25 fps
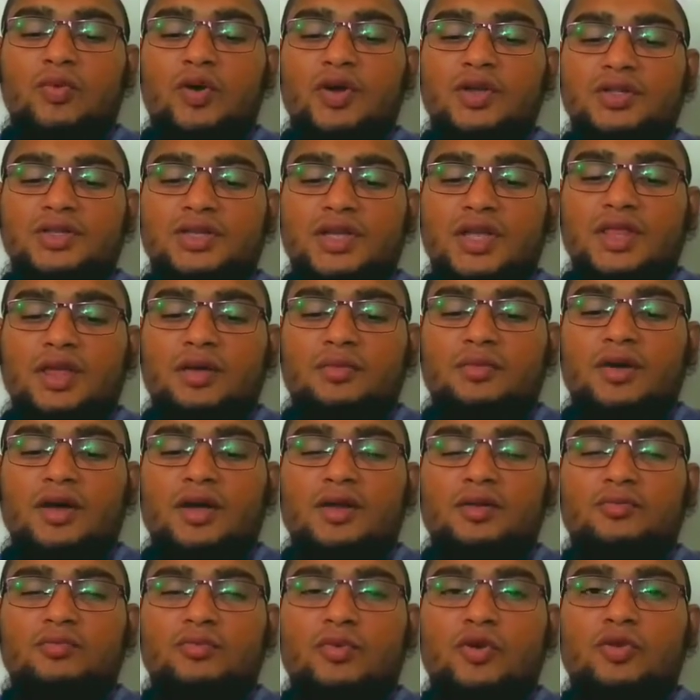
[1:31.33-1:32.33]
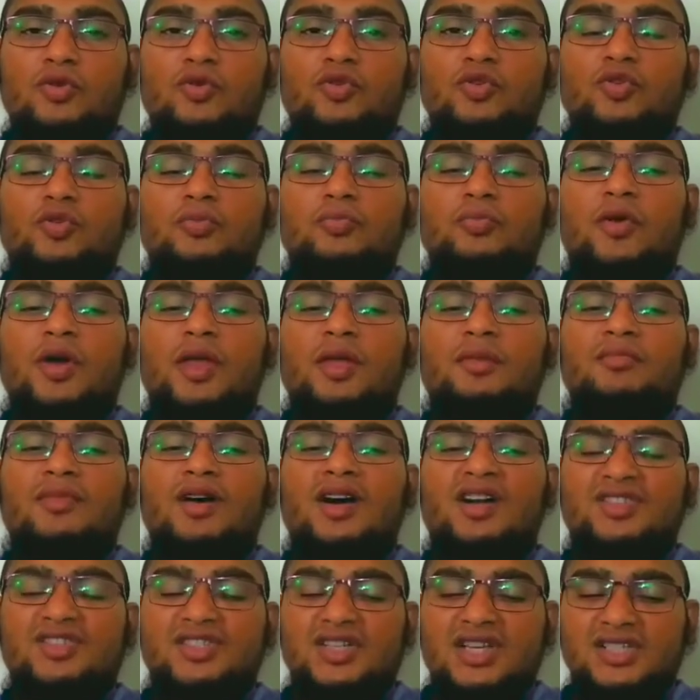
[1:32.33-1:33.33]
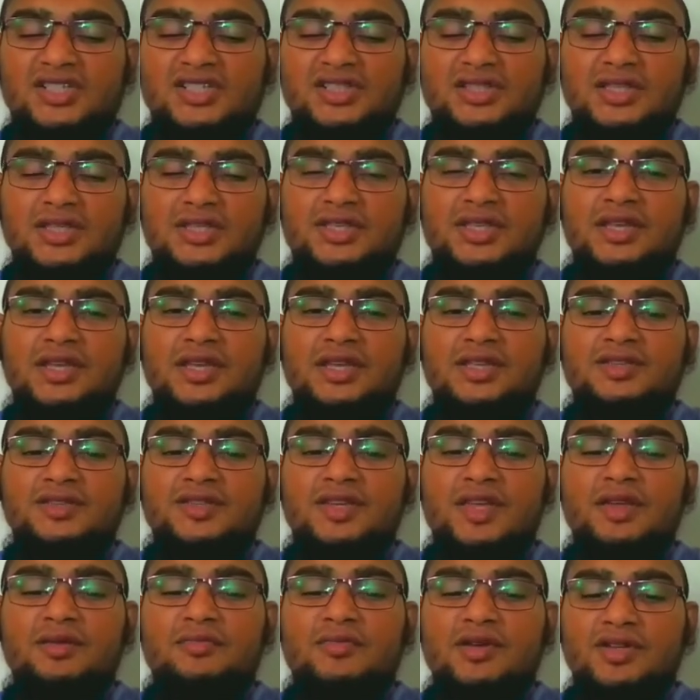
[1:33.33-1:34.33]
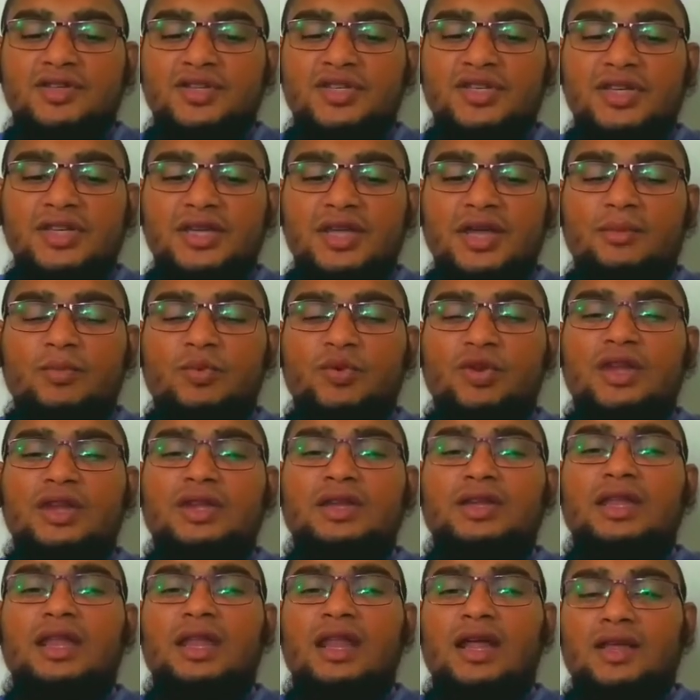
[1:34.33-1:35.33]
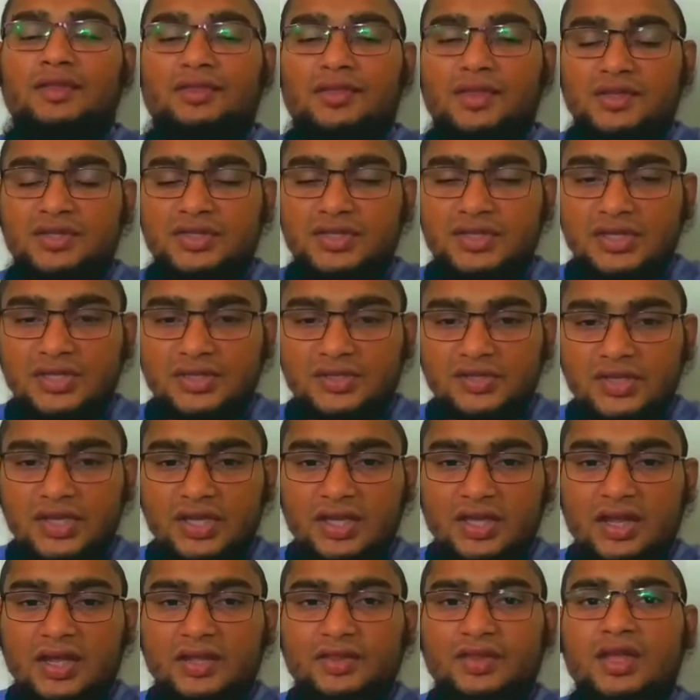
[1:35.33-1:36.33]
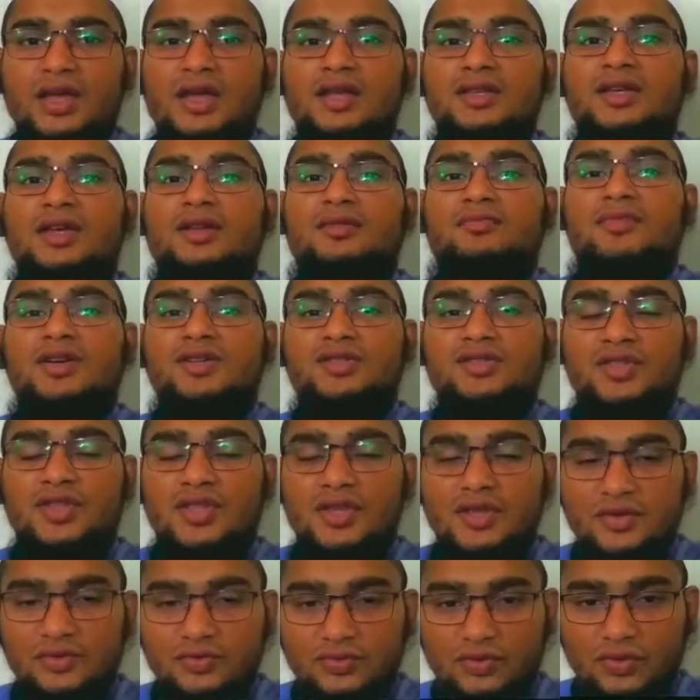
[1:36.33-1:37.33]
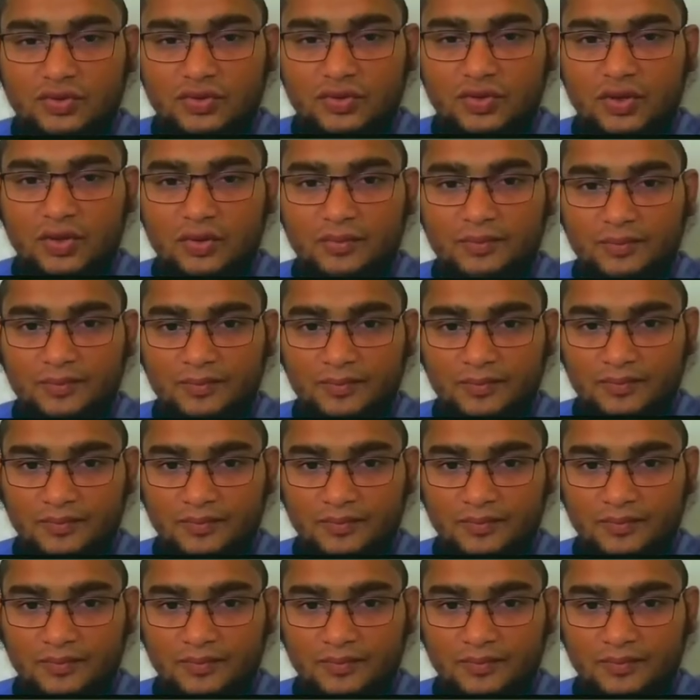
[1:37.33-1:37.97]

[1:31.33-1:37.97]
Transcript: মর্যাদাবান বরকতময় মাস আসতেছে যেই মাসে এমন একটি রাত আছে যে রাত হাজার মাস থেকে উত্তম